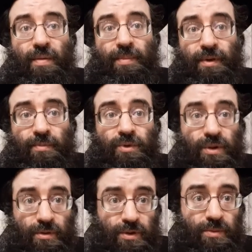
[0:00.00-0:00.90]
потому что
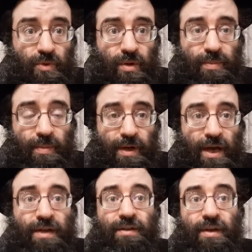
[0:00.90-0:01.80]
это очень много
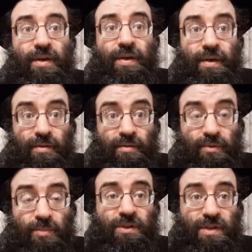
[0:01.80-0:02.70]
помогает и в
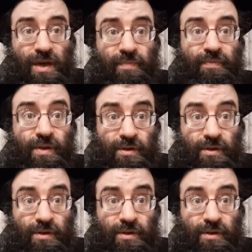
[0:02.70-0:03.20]
том числе